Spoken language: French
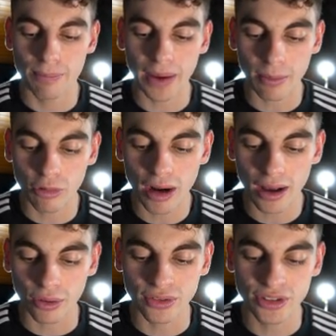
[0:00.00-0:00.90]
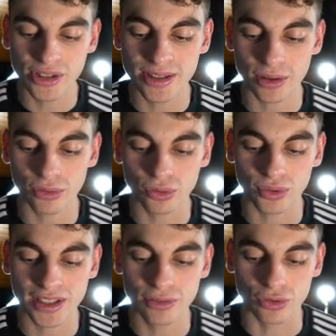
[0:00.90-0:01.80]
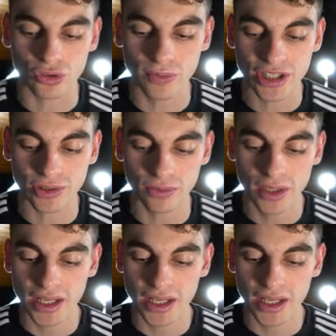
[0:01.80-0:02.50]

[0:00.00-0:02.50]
par mois en utilisant notre outil de soumission.